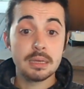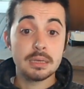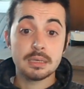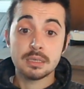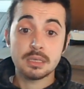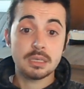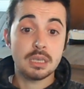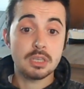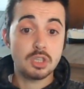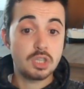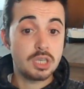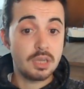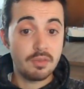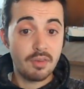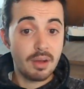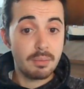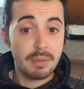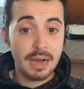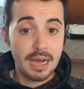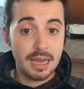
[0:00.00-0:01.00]
se ci
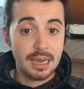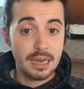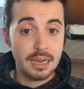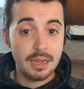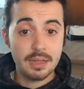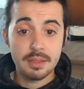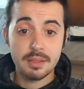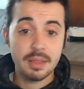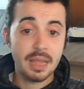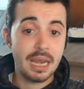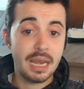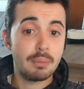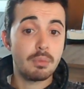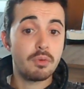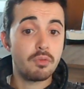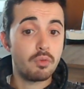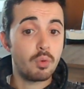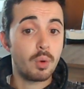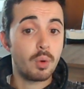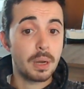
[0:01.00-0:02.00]
va male tiriamo
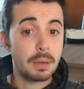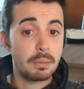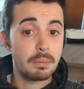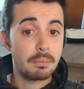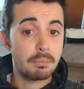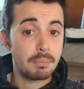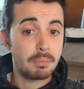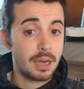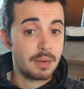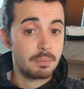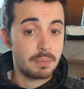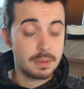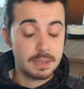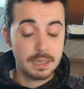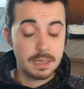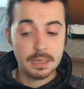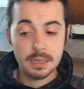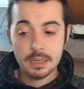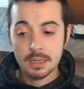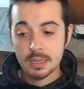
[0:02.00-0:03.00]
fuori
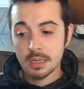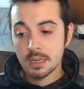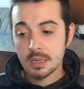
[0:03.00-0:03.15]
Palpatine.